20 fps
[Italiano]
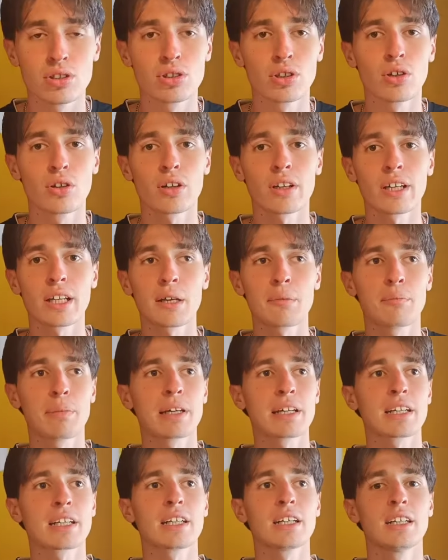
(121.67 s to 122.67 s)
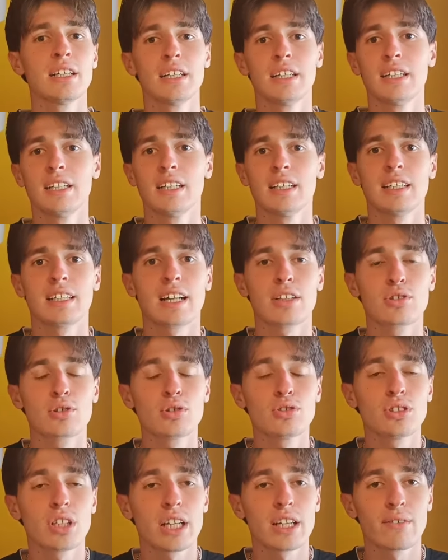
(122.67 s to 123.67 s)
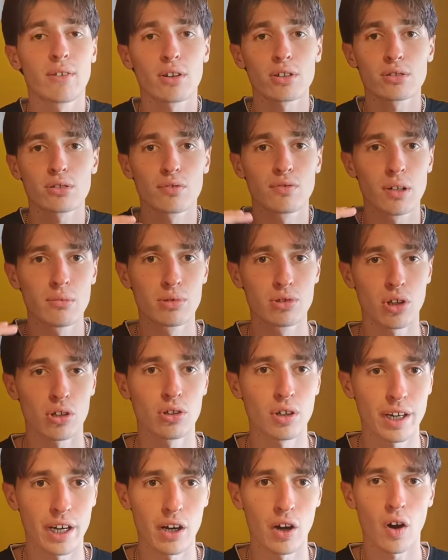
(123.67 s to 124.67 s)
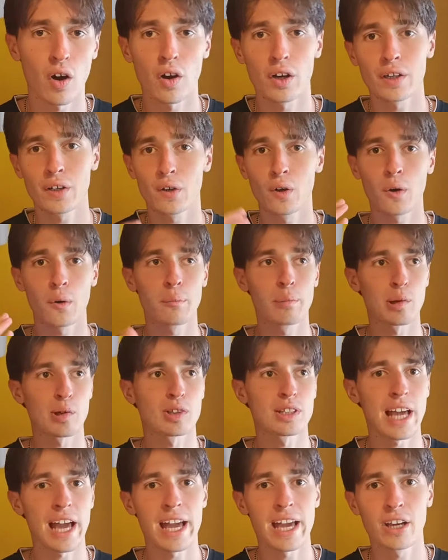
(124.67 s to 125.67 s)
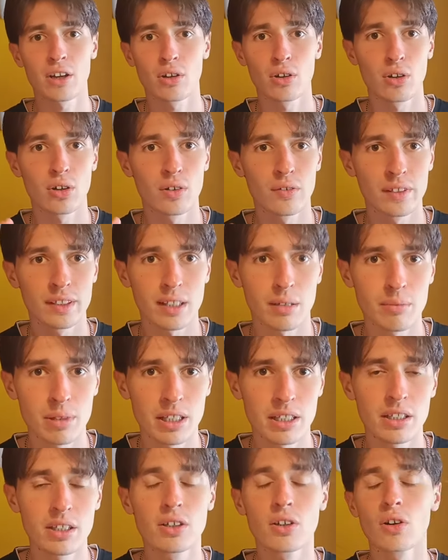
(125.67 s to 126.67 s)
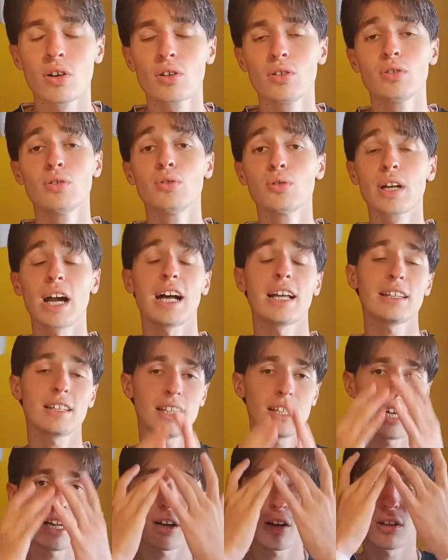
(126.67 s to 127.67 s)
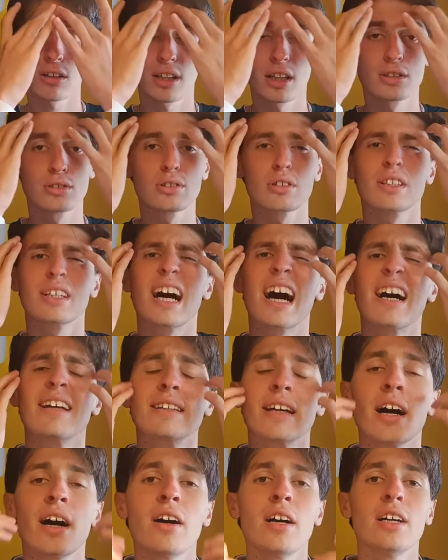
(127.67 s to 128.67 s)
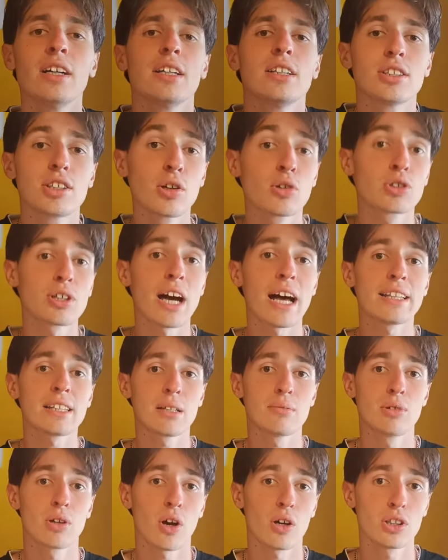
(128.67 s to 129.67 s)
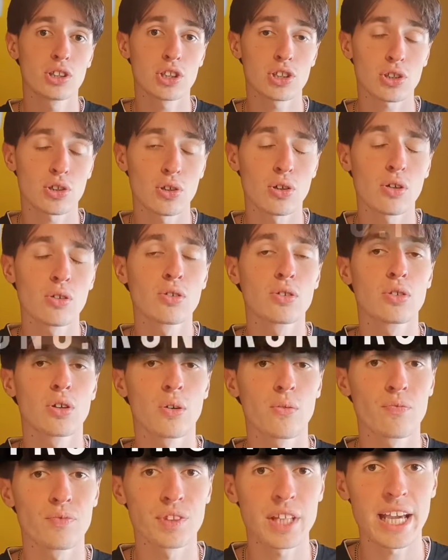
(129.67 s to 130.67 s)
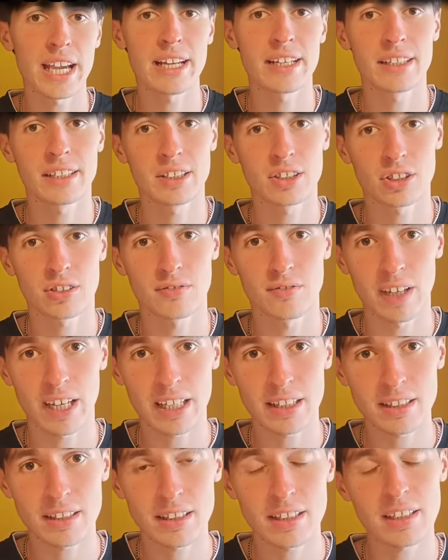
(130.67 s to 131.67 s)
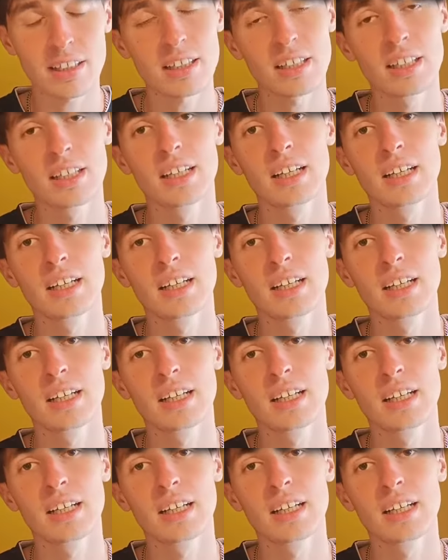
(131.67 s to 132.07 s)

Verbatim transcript: i giorni, per raggiungere il vostro fabbisogno calorico, proteico, vitaminico durante l'arco della giornata. Se usate il mio codice sconto tennis20